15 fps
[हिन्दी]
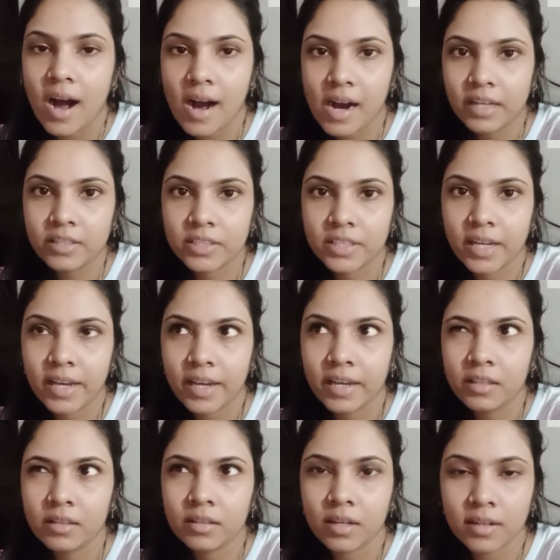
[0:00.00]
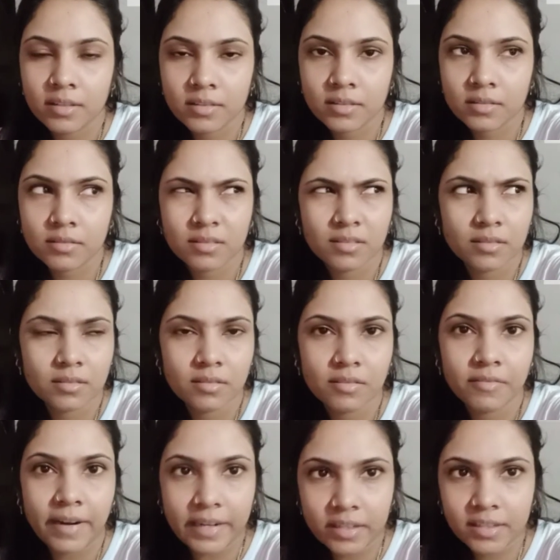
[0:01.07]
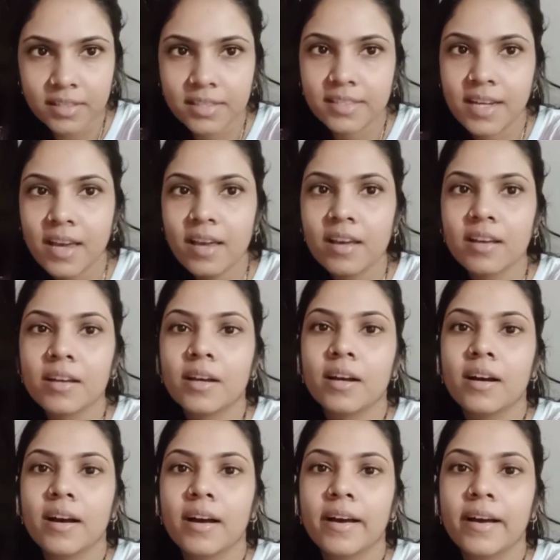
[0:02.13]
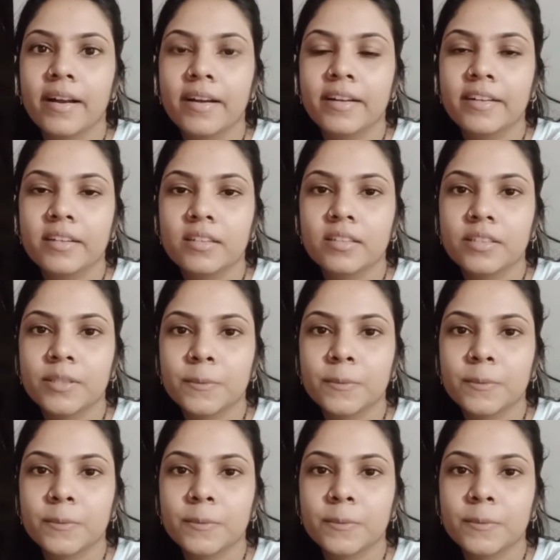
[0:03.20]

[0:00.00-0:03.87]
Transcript: आज है थर्स वेडनसडे एंड